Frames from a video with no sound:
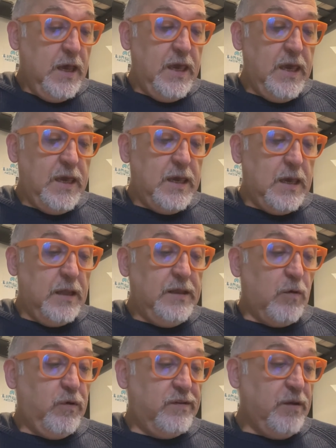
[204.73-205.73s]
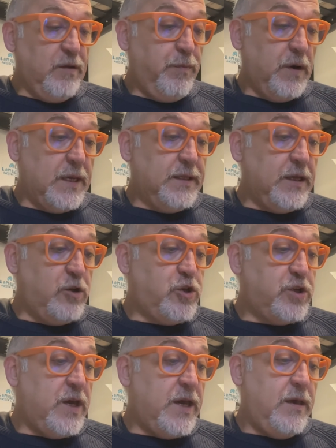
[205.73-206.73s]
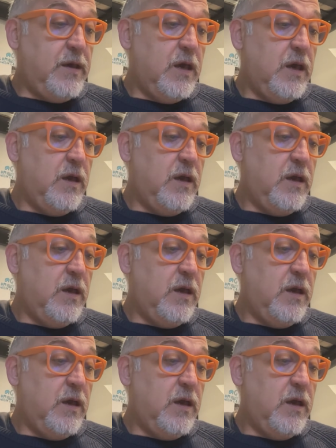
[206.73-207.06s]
e da questa parte c'è